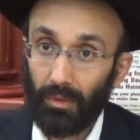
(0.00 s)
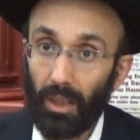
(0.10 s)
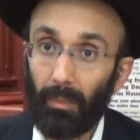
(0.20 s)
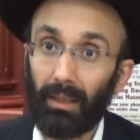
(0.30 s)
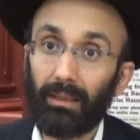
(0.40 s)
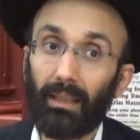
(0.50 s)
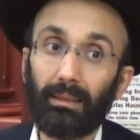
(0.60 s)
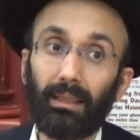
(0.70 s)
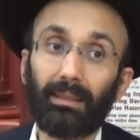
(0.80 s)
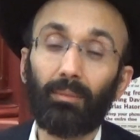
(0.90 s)
чем один раз
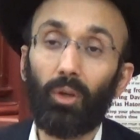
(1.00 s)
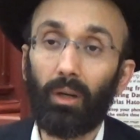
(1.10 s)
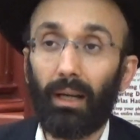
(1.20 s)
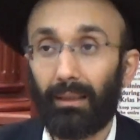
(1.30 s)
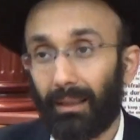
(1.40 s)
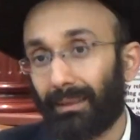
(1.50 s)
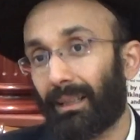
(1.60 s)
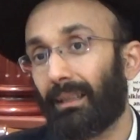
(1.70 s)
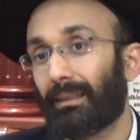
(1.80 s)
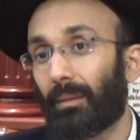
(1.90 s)
даст много, один раз
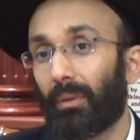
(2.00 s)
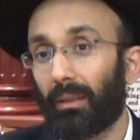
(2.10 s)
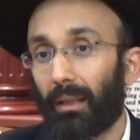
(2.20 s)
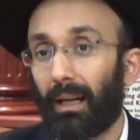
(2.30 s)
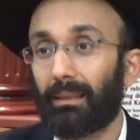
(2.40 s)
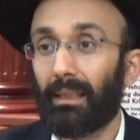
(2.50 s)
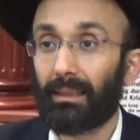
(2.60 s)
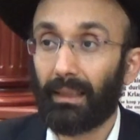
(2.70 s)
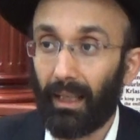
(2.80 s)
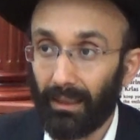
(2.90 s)
дал и забыл. А здесь
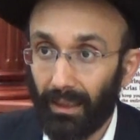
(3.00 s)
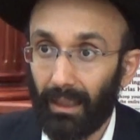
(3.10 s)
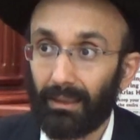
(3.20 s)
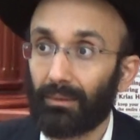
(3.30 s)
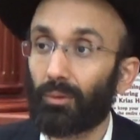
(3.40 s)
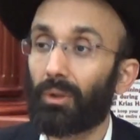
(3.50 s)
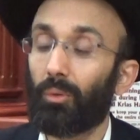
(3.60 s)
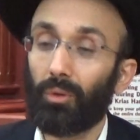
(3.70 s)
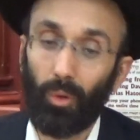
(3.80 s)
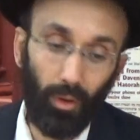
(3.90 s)
каждый раз уже
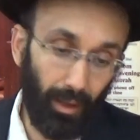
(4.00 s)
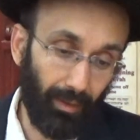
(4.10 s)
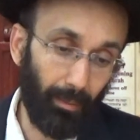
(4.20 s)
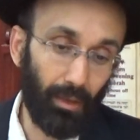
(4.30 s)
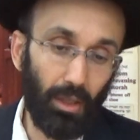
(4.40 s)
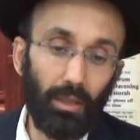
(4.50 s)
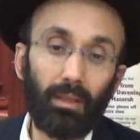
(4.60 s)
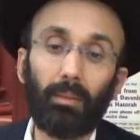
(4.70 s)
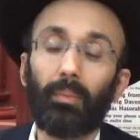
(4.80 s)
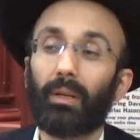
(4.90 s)
у него
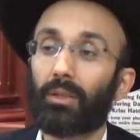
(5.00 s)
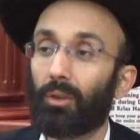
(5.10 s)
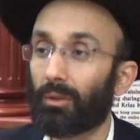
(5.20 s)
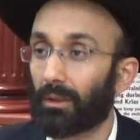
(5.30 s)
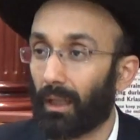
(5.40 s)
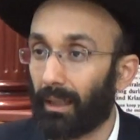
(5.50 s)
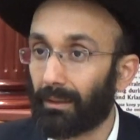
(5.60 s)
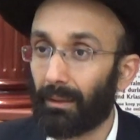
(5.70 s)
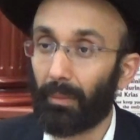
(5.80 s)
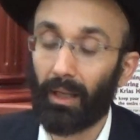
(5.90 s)
автоматически пришел цедака
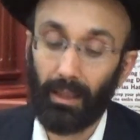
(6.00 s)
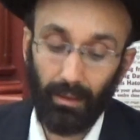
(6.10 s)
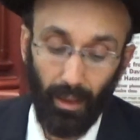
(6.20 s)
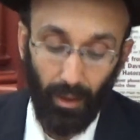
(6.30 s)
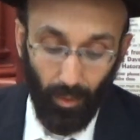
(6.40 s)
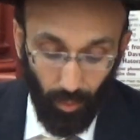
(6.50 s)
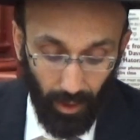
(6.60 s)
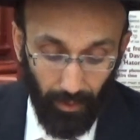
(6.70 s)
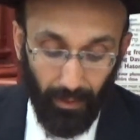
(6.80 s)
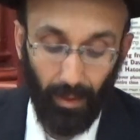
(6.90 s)
собирать,
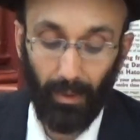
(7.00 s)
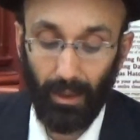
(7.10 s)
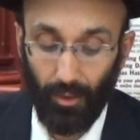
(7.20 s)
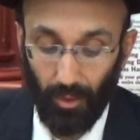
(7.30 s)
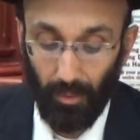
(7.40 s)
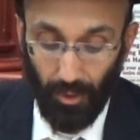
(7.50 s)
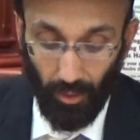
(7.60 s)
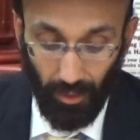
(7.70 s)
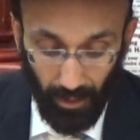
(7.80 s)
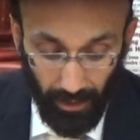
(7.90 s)
рука в карман, чтобы
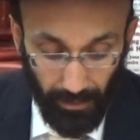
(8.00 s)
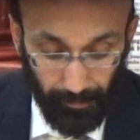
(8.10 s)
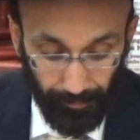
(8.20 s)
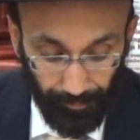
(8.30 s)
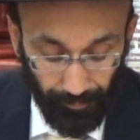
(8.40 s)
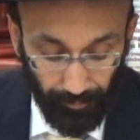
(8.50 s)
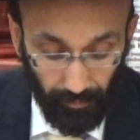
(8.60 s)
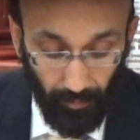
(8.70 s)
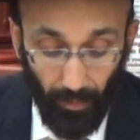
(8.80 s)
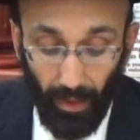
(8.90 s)
что-то дать.
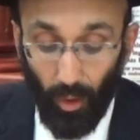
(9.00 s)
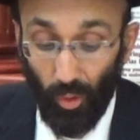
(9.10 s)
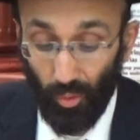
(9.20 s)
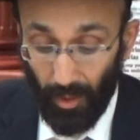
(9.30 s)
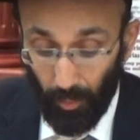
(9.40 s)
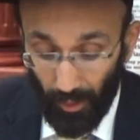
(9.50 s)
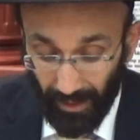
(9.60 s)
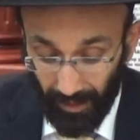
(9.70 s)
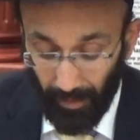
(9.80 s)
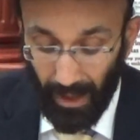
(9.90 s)
Он уже будет
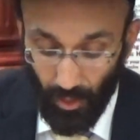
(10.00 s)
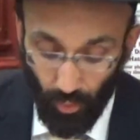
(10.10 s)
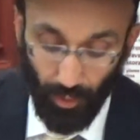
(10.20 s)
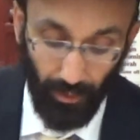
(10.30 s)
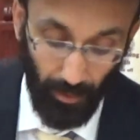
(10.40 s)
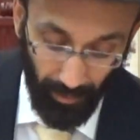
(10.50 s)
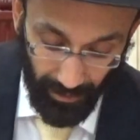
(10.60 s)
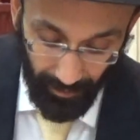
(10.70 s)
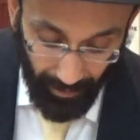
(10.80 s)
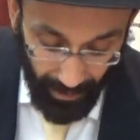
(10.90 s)
себя чувствовать и
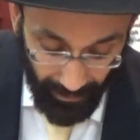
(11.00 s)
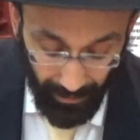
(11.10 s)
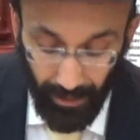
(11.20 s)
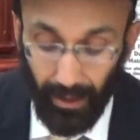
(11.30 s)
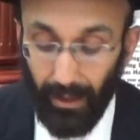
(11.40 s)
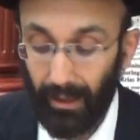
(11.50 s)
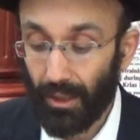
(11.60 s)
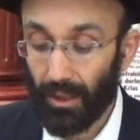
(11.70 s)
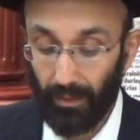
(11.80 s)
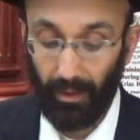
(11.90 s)
представлять,
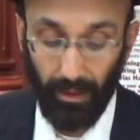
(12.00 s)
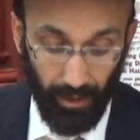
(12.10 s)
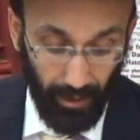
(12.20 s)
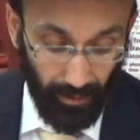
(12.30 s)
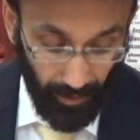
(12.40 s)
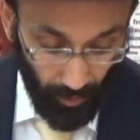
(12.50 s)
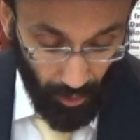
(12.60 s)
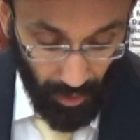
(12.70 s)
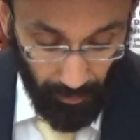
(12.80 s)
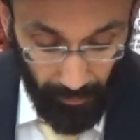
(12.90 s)
как человек
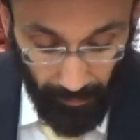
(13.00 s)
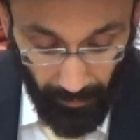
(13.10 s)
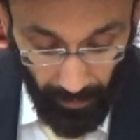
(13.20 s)
отдающий. А